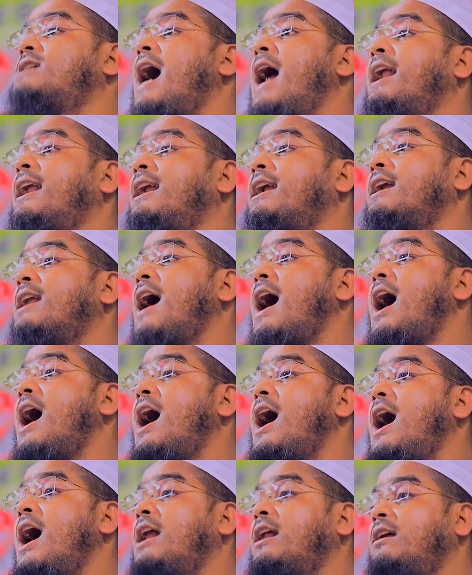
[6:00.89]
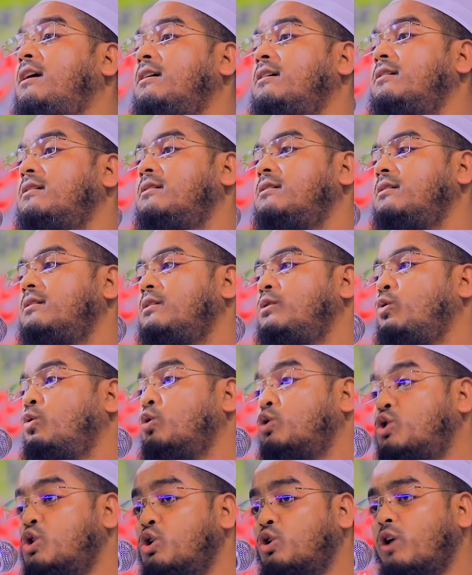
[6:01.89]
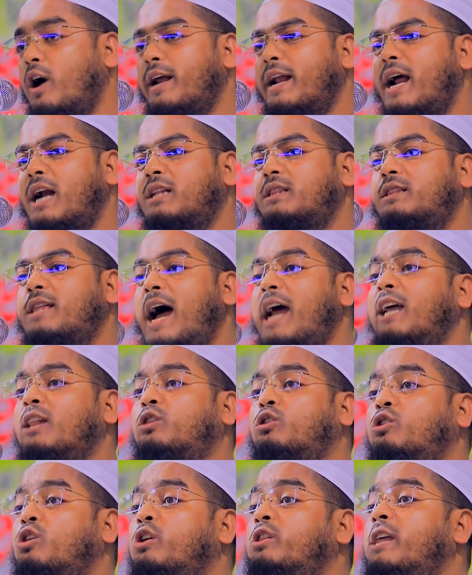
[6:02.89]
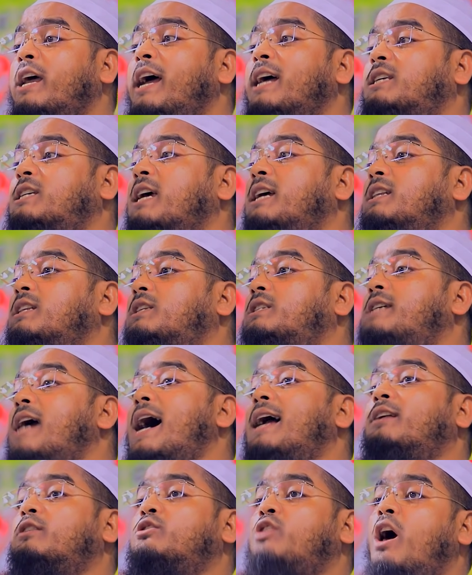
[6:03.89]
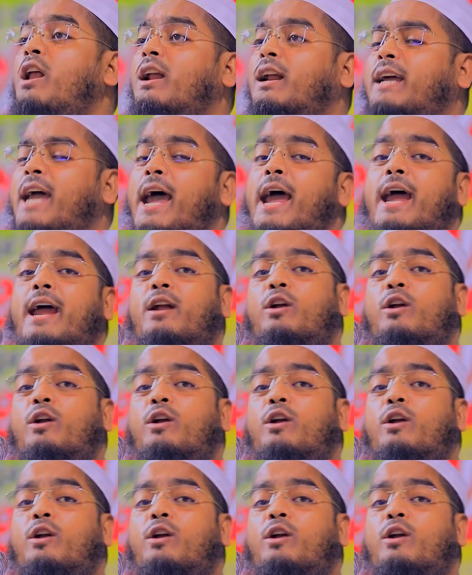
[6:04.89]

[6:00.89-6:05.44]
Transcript: ঝান্ডার উঁচু করার দায়িত্ব দিয়েছেন চার দলকে